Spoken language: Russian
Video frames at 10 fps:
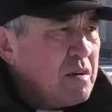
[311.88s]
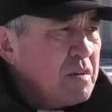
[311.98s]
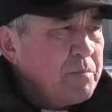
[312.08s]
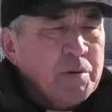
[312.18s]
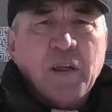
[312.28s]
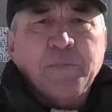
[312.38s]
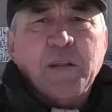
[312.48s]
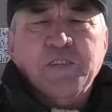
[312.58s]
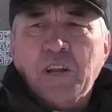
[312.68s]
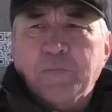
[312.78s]
Если бы
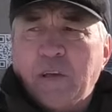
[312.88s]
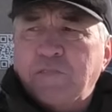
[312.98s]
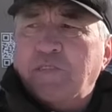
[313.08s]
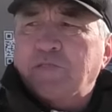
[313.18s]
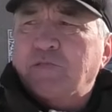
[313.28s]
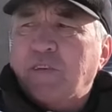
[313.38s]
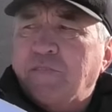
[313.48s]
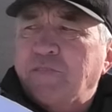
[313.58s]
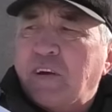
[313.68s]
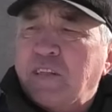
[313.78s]
нормально жили бы, я сейчас
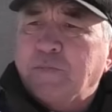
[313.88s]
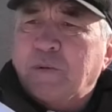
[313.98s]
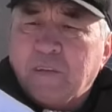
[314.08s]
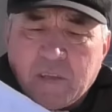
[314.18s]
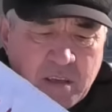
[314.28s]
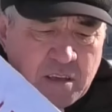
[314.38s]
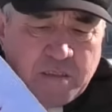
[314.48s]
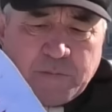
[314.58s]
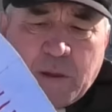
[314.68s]
не выходил бы. Если